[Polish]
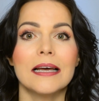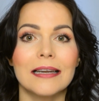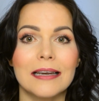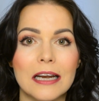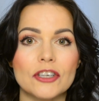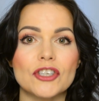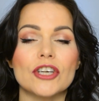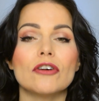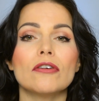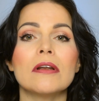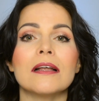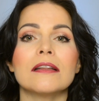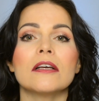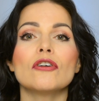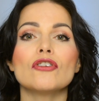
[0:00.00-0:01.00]
Dlaczego?
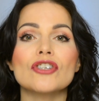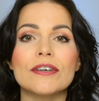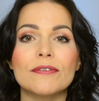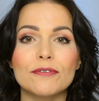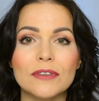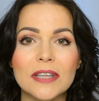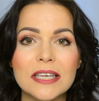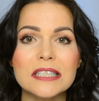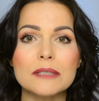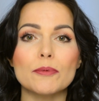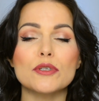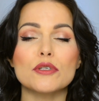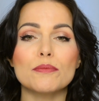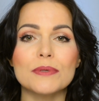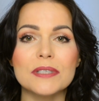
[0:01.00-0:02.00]
Dlatego, że w ten
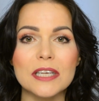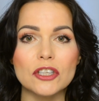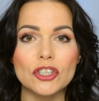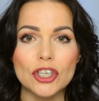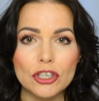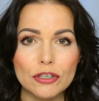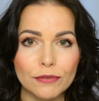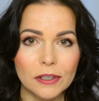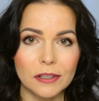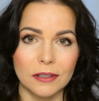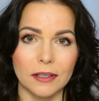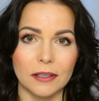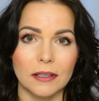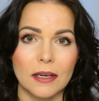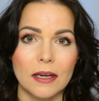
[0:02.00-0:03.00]
sposób zetrzesz
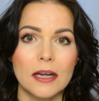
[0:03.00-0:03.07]
filtry.